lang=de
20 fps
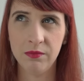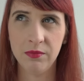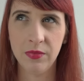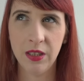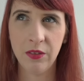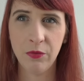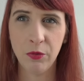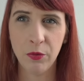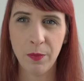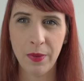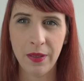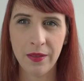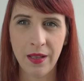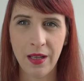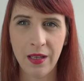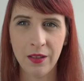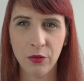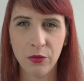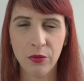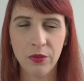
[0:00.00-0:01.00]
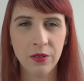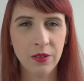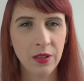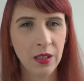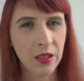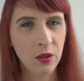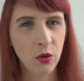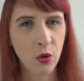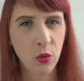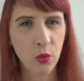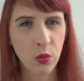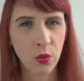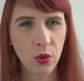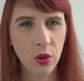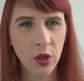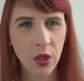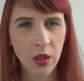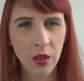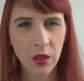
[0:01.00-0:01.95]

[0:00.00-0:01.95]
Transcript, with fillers: ich würde mal sagen, so ein Deko,